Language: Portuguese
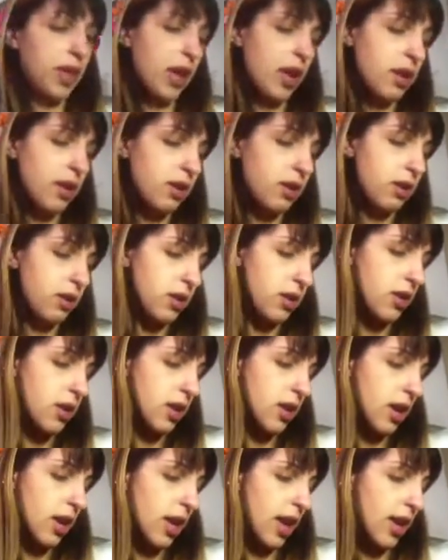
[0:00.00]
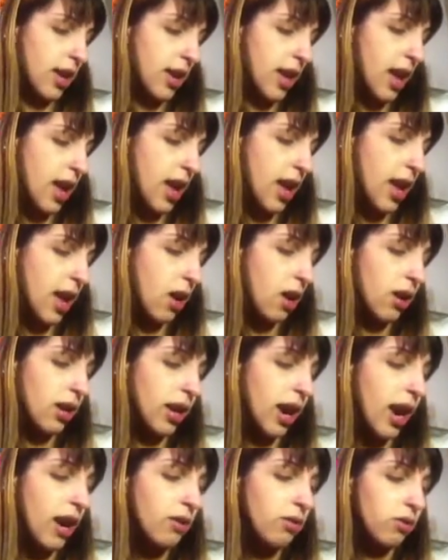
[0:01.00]
tá? É na
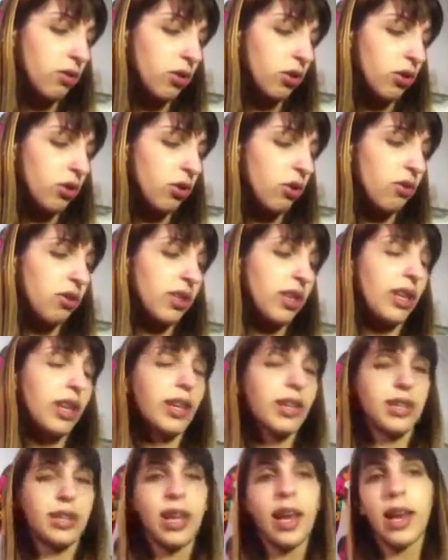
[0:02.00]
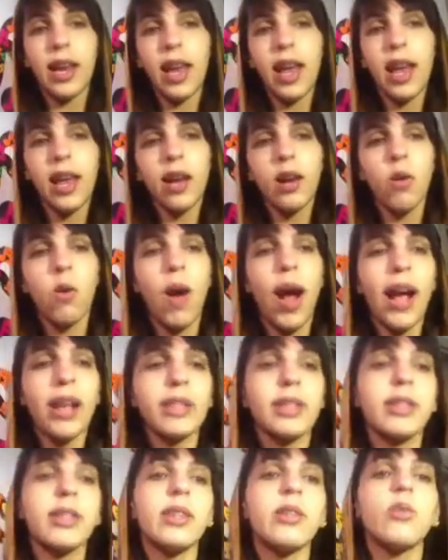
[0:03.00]
Carlos de Souza Nazaré,
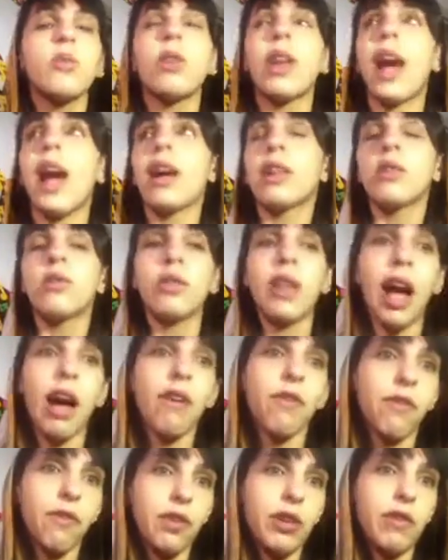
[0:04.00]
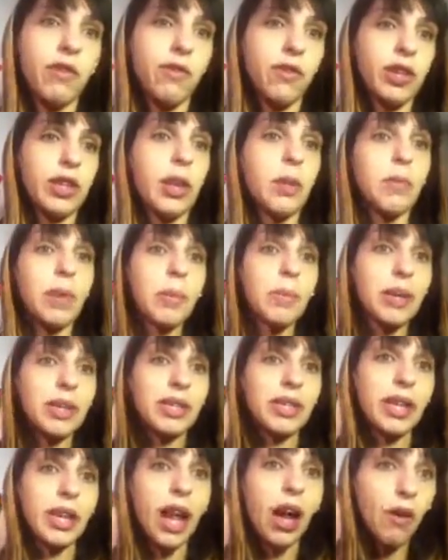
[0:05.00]
quase do lado da Fifi. Também
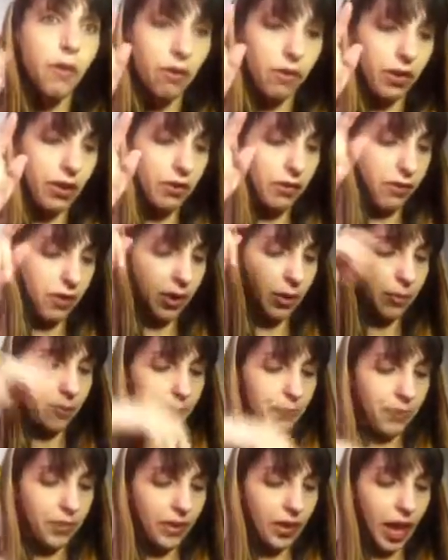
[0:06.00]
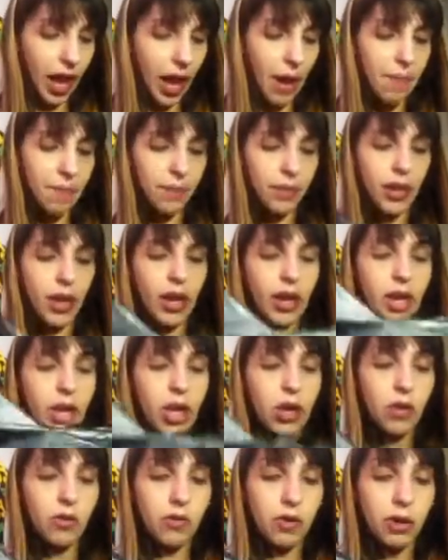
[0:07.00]
passei na Fifi, tá?
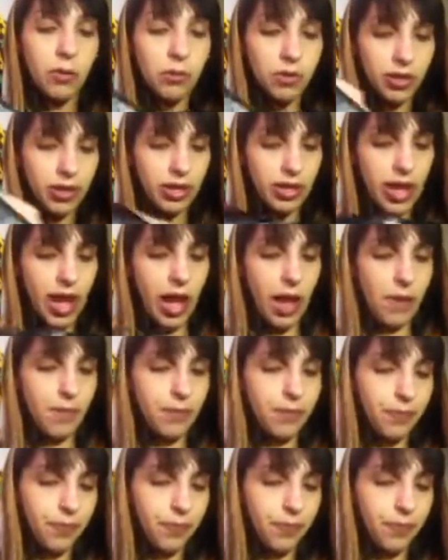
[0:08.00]
Vamos lá.